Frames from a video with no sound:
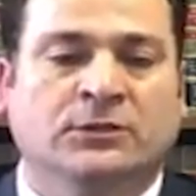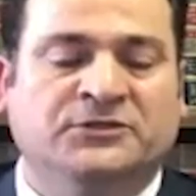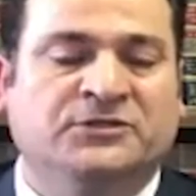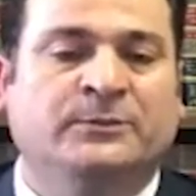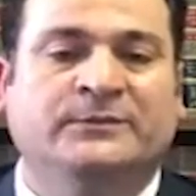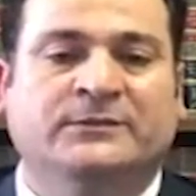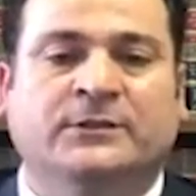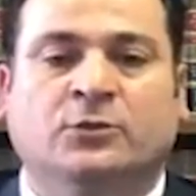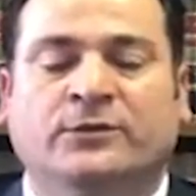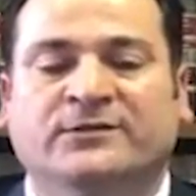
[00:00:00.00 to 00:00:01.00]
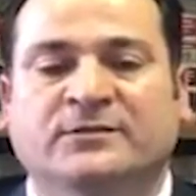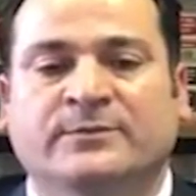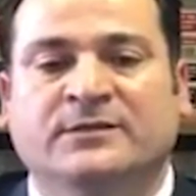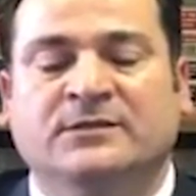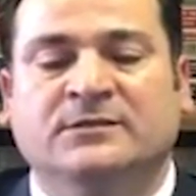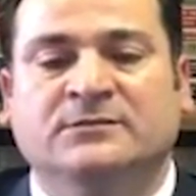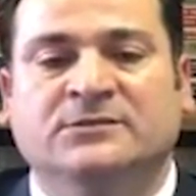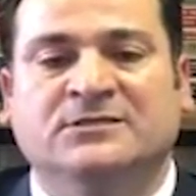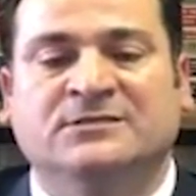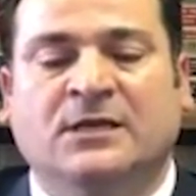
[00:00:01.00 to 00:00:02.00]
açıklamalarına göre tabii ki
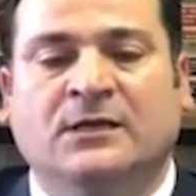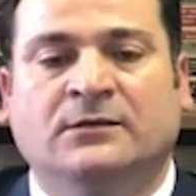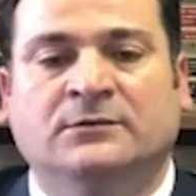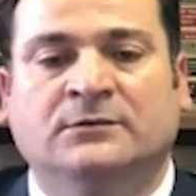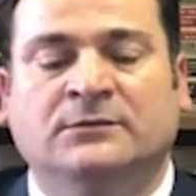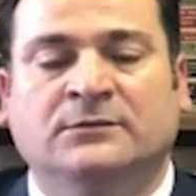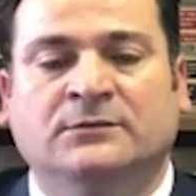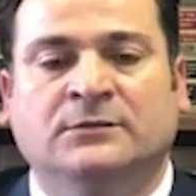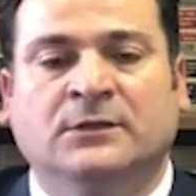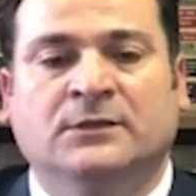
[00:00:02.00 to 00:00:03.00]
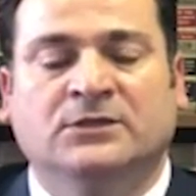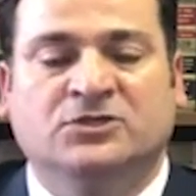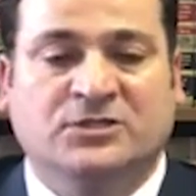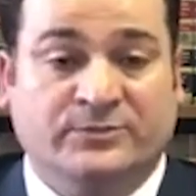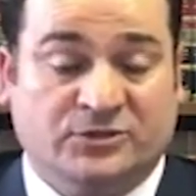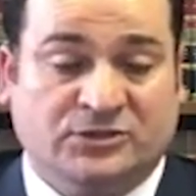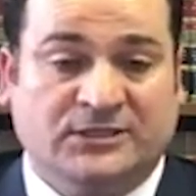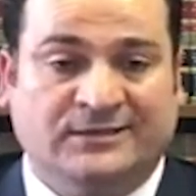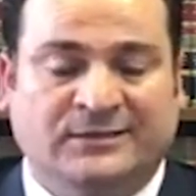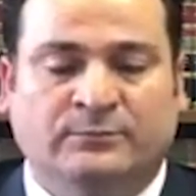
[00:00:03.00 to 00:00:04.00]
ceza e, işlemiş
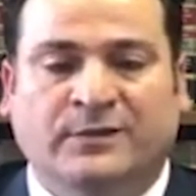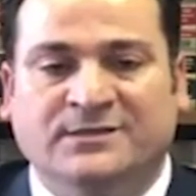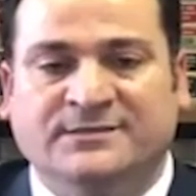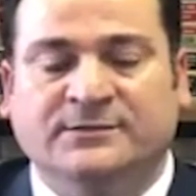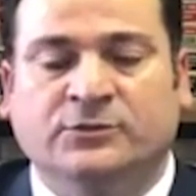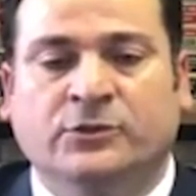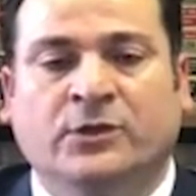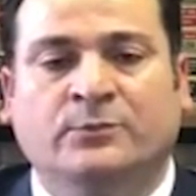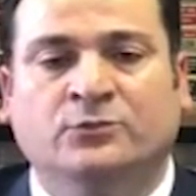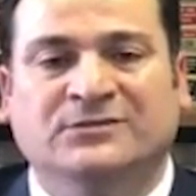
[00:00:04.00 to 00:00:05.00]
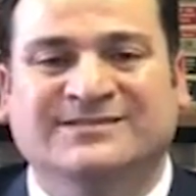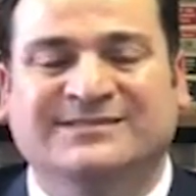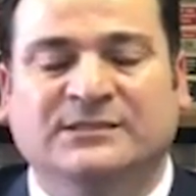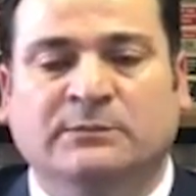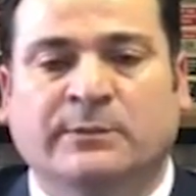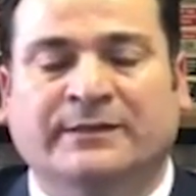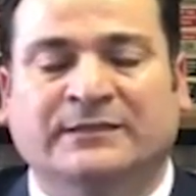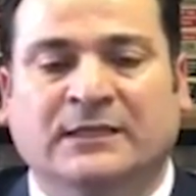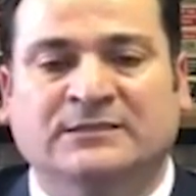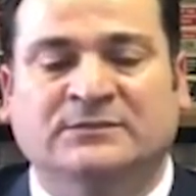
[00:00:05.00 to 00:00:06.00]
kişilerden bahsediliyor ama onunla sınırlamamak
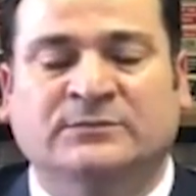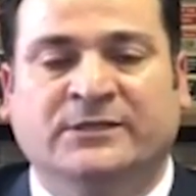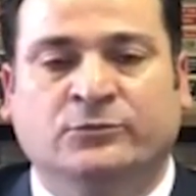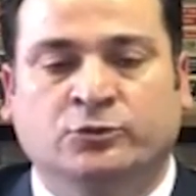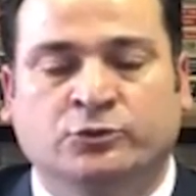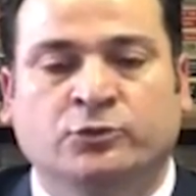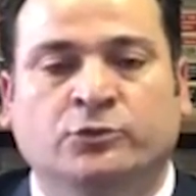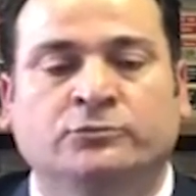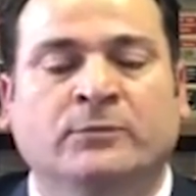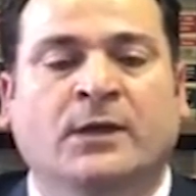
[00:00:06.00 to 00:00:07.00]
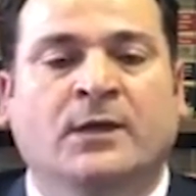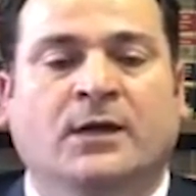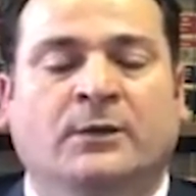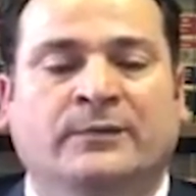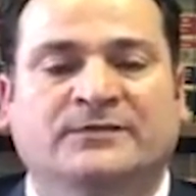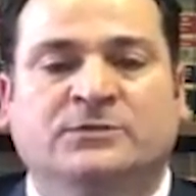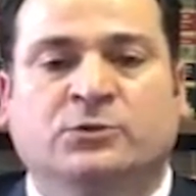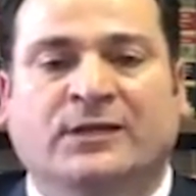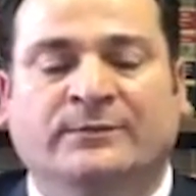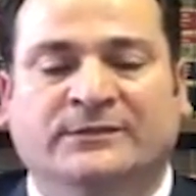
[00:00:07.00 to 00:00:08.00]
lazım diye düşünüyorum. Ama asıl
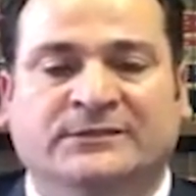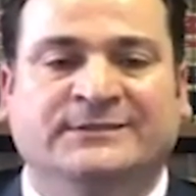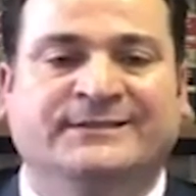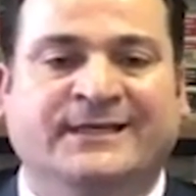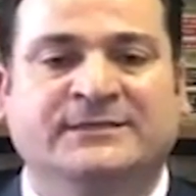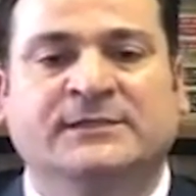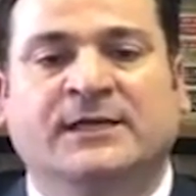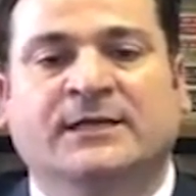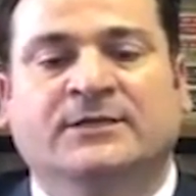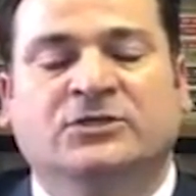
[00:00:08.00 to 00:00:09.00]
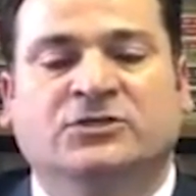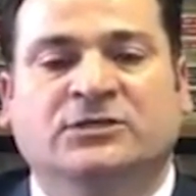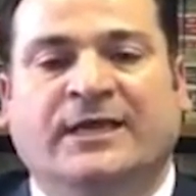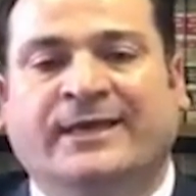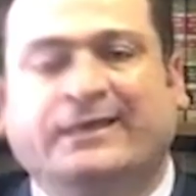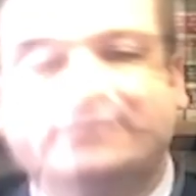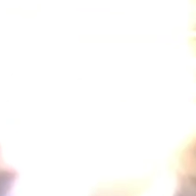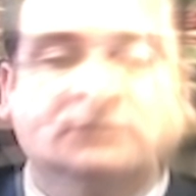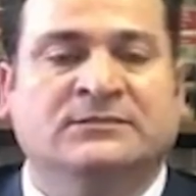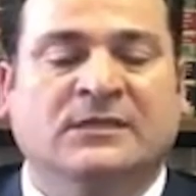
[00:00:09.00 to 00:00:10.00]
önemli kriter kişi eğer
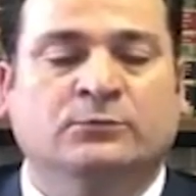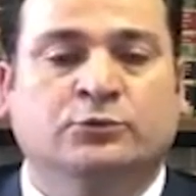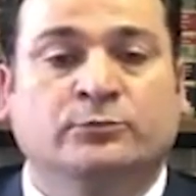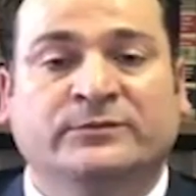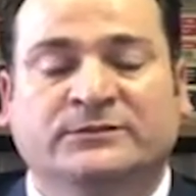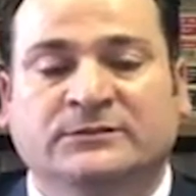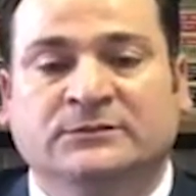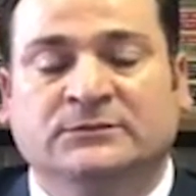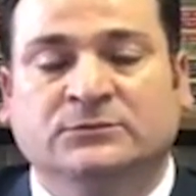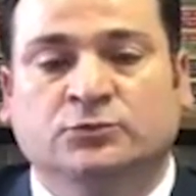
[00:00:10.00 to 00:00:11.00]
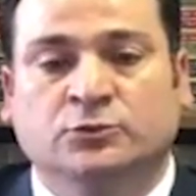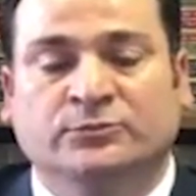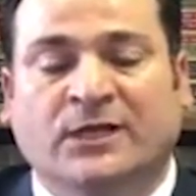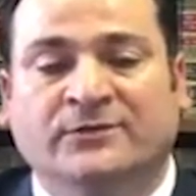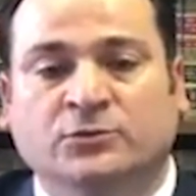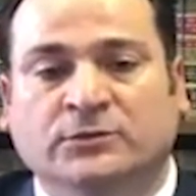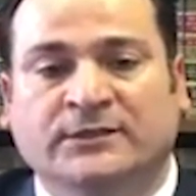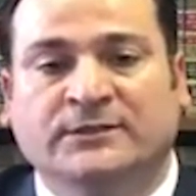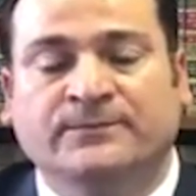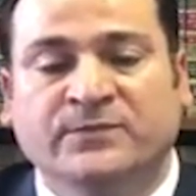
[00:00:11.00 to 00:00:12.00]
yasal bulunmadığı durumdan
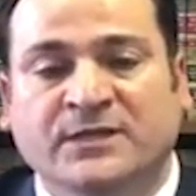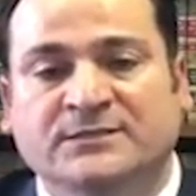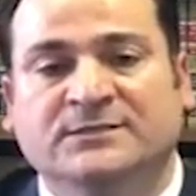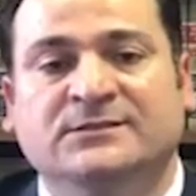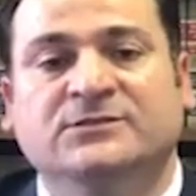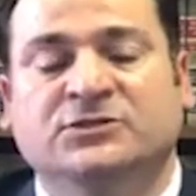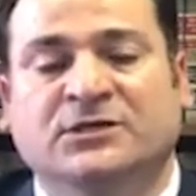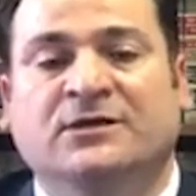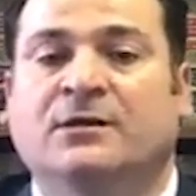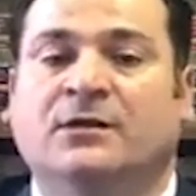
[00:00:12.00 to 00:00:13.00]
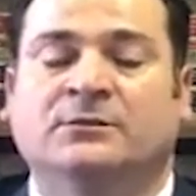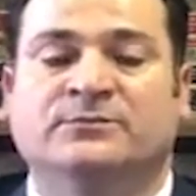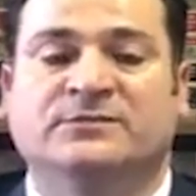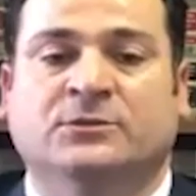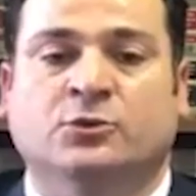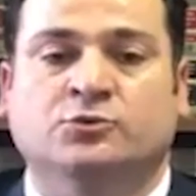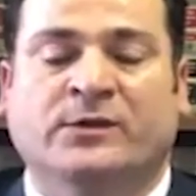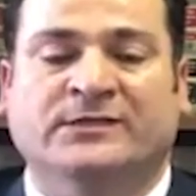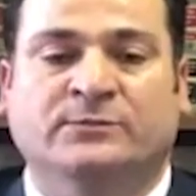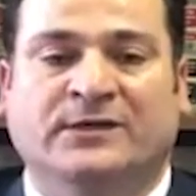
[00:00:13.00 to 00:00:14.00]
dolayı sınır dışı karar almışsa
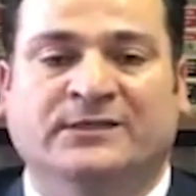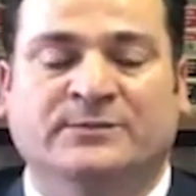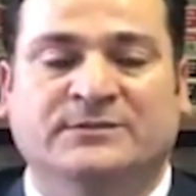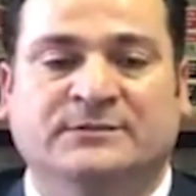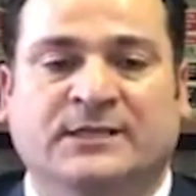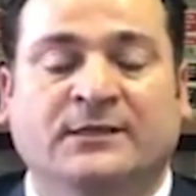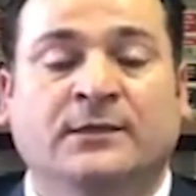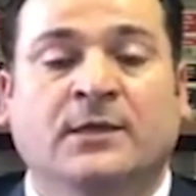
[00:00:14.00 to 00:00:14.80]
göçmenlik mahkemesinden